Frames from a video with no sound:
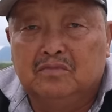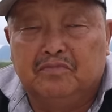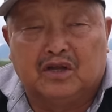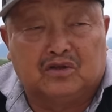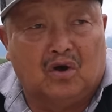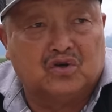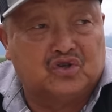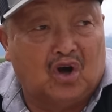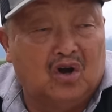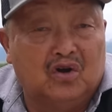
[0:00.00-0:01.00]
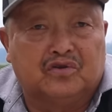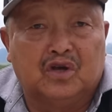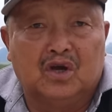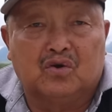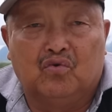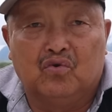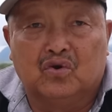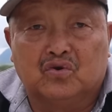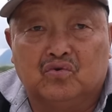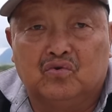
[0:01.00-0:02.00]
mẹ to sợ rồi chơi cú
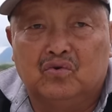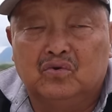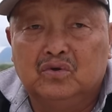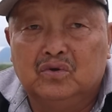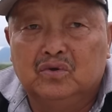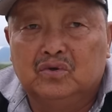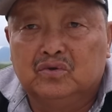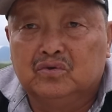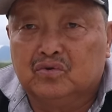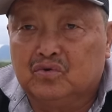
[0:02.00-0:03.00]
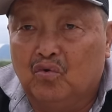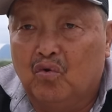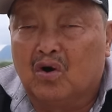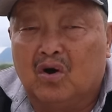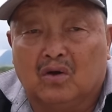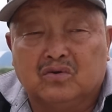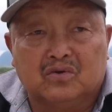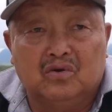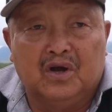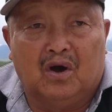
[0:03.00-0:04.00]
yếu chủ ủa có
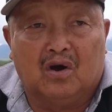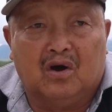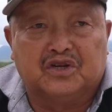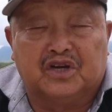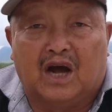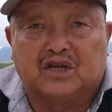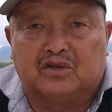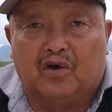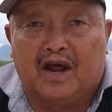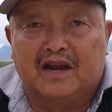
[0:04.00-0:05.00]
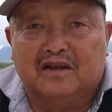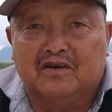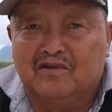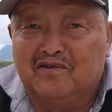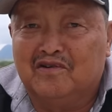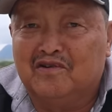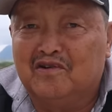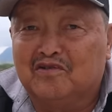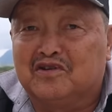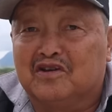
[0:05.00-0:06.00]
thứ thứ đi họ có chỉ cả chỉ to này này chứ
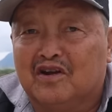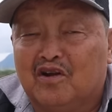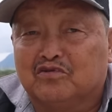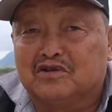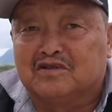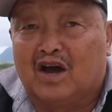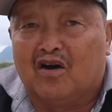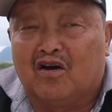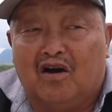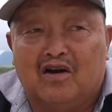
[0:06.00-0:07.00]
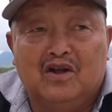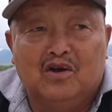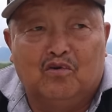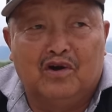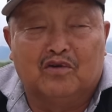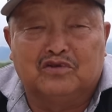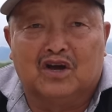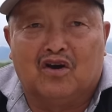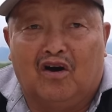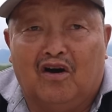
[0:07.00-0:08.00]
tự nhiên nông tư xã của con ủa nông
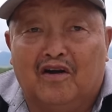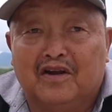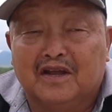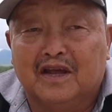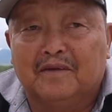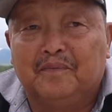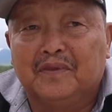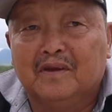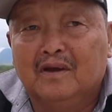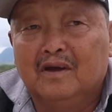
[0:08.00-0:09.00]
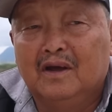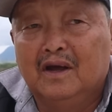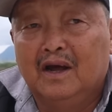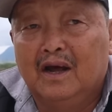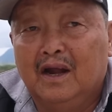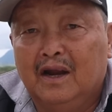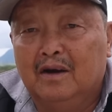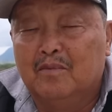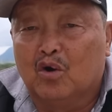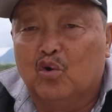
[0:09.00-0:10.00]
thiệt có này chứ
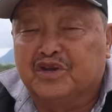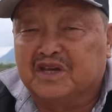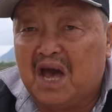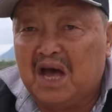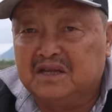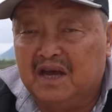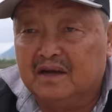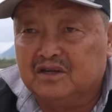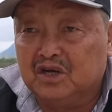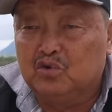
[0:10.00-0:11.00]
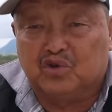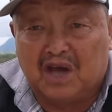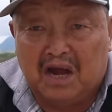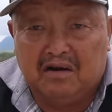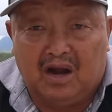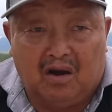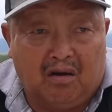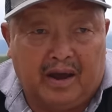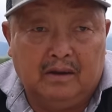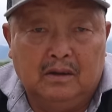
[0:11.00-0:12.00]
nếu mà cú cha thì chơi cú cha nữa lại
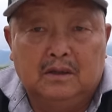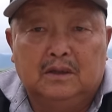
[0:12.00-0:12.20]
lo lại